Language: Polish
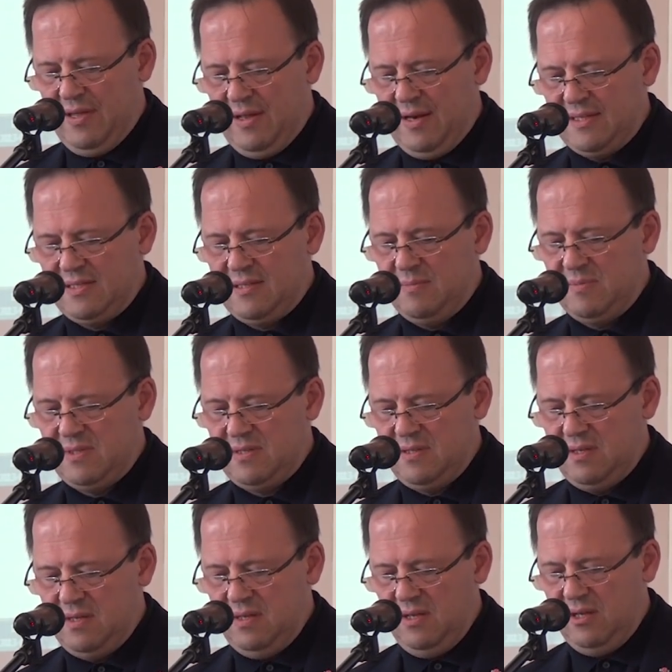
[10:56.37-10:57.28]
razem
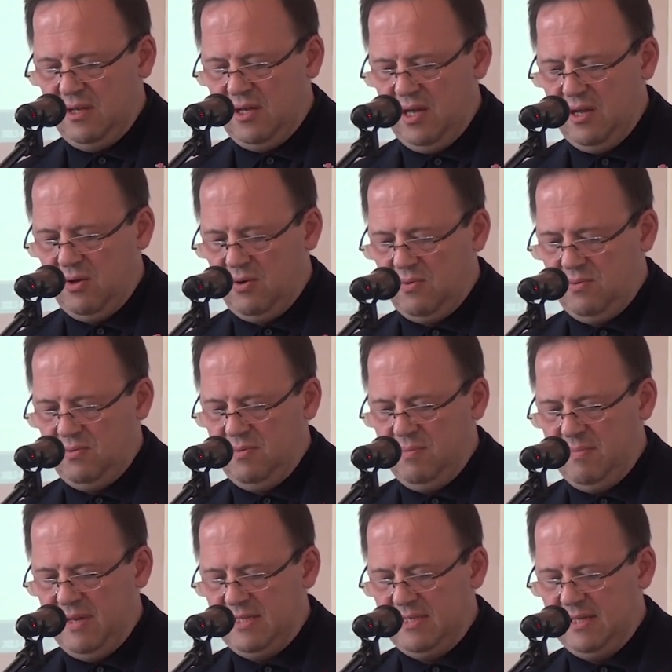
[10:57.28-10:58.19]
z IKEA,
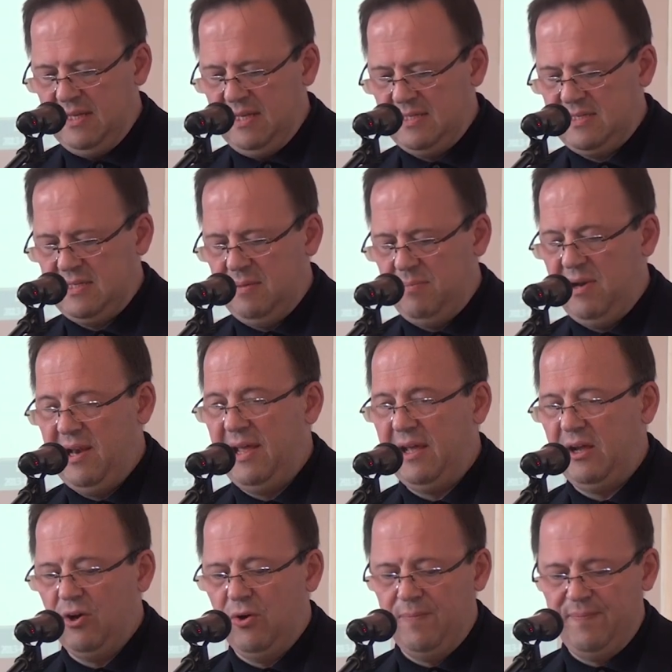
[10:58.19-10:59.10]
Mercedesem,
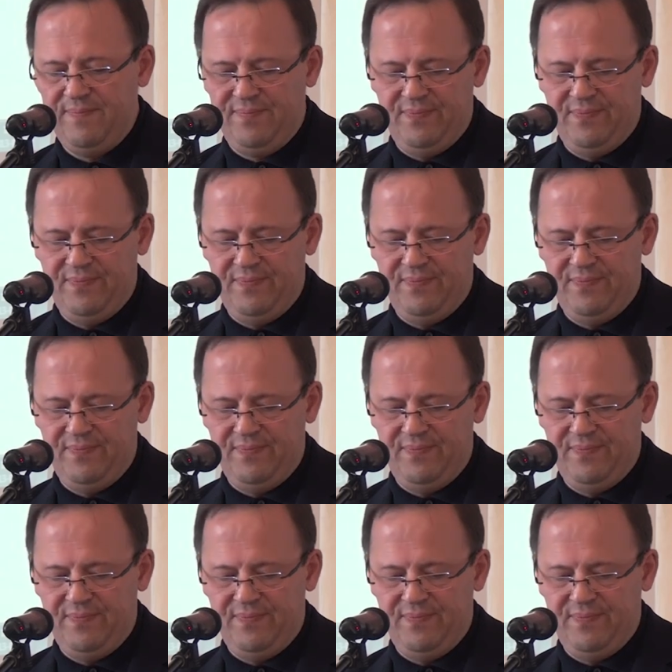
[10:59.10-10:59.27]
Lego.